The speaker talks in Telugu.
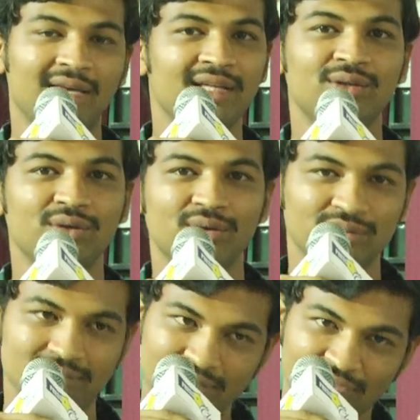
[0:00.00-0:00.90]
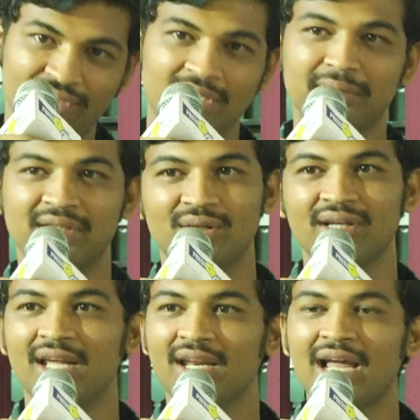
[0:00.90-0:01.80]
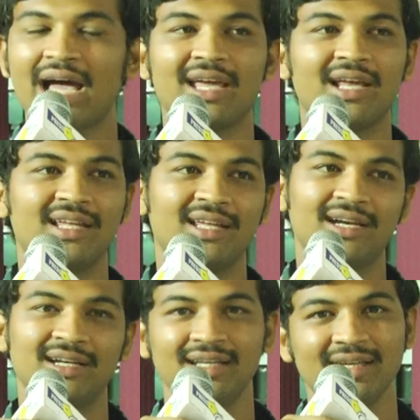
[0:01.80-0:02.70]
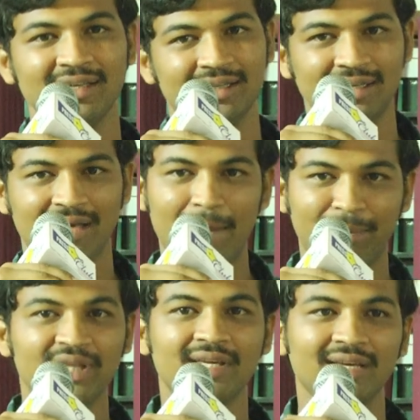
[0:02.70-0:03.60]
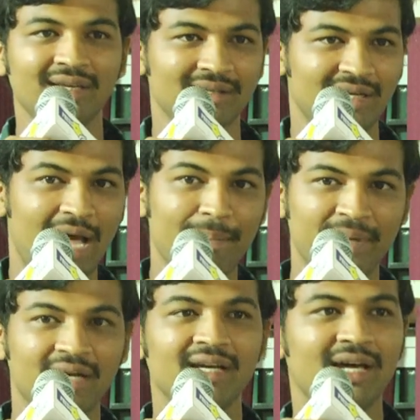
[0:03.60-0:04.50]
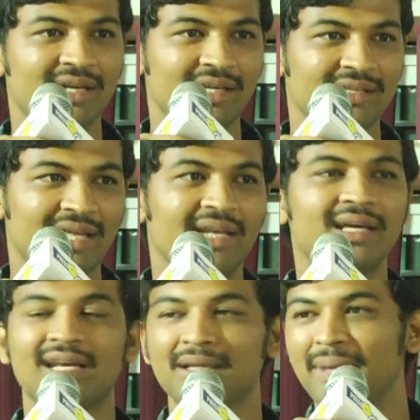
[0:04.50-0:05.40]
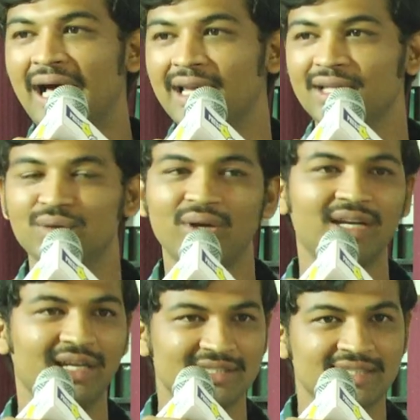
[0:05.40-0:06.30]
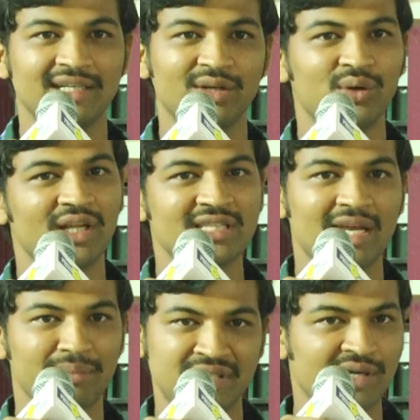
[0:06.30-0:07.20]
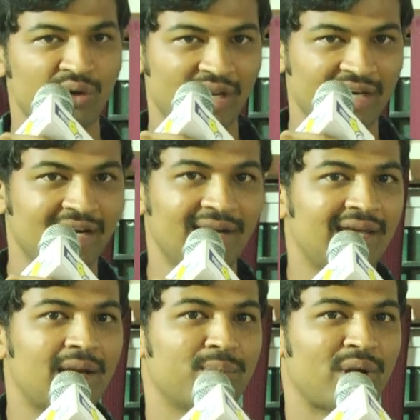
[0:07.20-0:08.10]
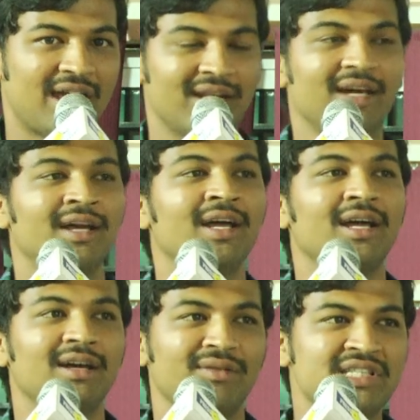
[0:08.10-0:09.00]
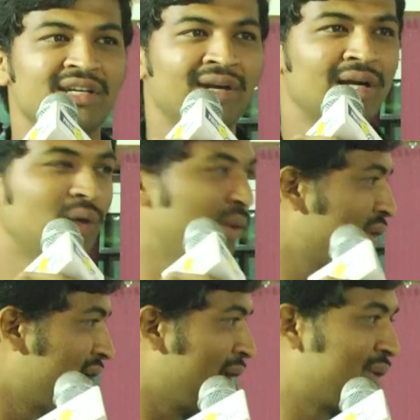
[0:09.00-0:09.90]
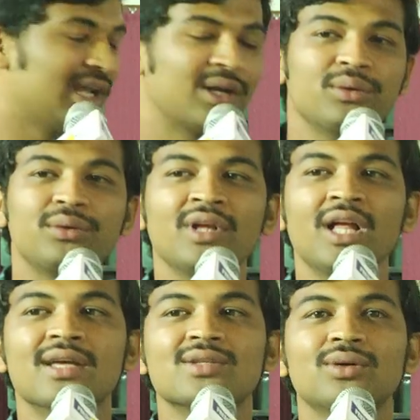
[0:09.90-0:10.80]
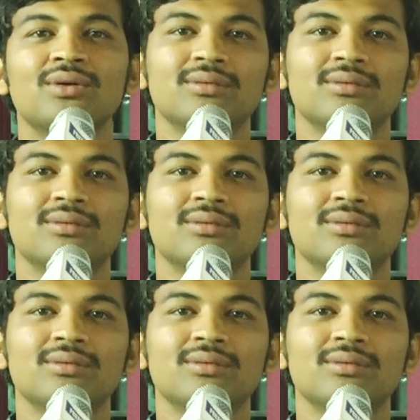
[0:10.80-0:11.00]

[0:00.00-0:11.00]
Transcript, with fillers: లేదు వీరభద్రుడు గారి రాయాలి అని అంటే అప్పటికే అపర్ణ గారి తల్లి గారికి బాగాలేదు అండ్ సార్ కూడా చాలా బిజీగా ఉన్నారు ఇక్కడ లేరు అప్పుడు ఆయన విజయవాడలో ఉంటున్నట్టున్నారు సో